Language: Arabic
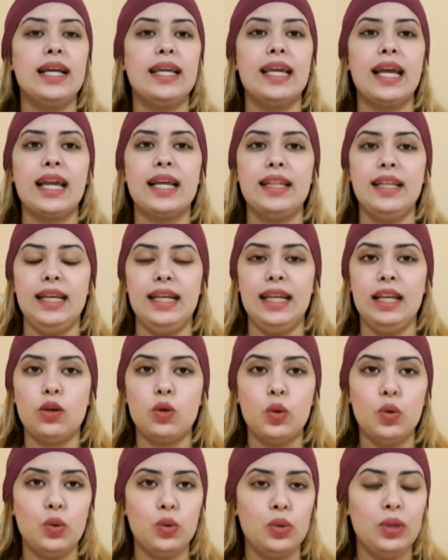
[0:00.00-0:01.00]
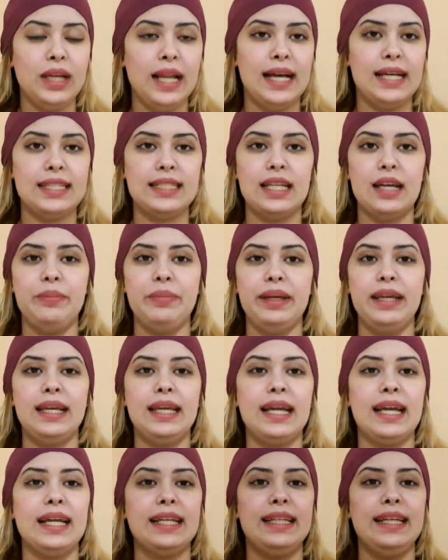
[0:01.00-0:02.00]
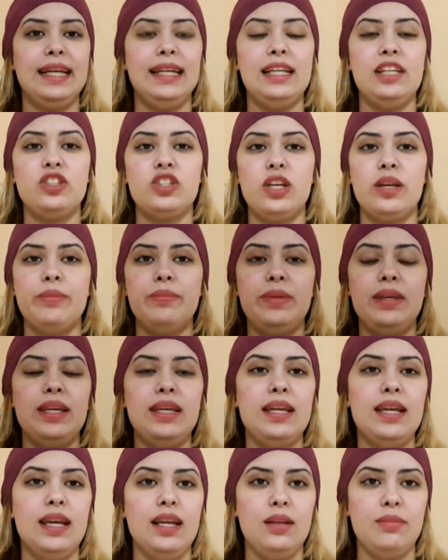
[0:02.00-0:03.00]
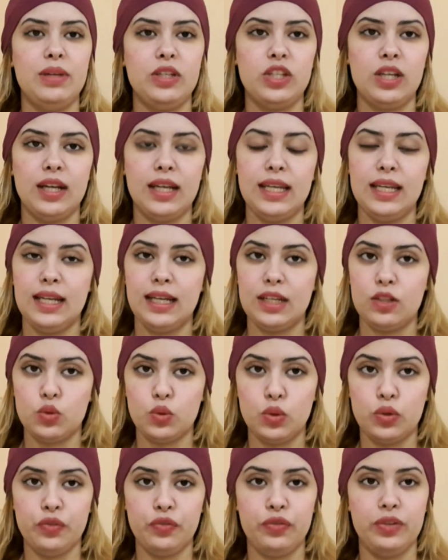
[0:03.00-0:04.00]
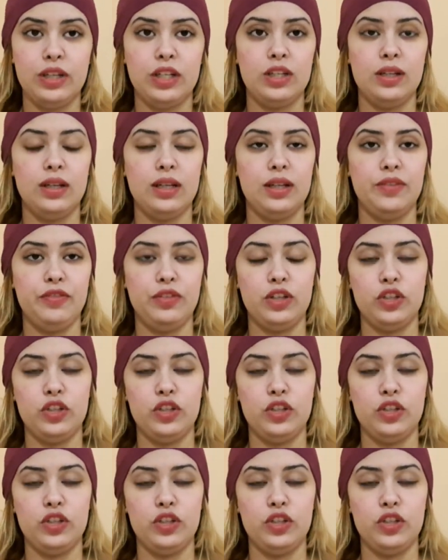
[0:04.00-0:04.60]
كيقضي على القولون العصبي كيقضي على جميع المشاكل اللي كتكون في